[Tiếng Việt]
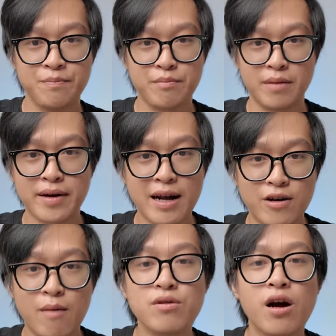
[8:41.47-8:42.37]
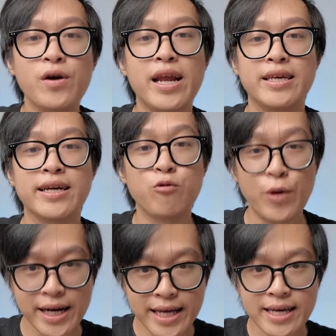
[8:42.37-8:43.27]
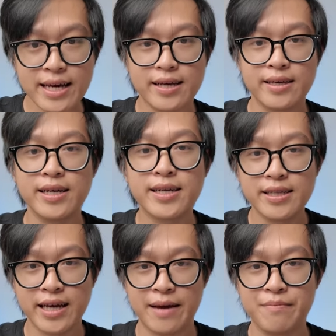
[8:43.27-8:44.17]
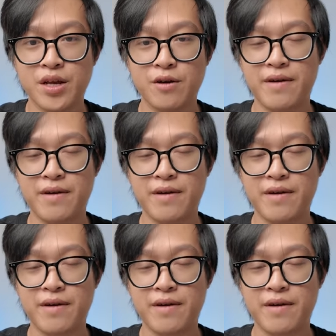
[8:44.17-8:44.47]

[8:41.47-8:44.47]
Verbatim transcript: mình bắt đầu đóng gói là những cái nguyên lý, những cái kinh nghiệm,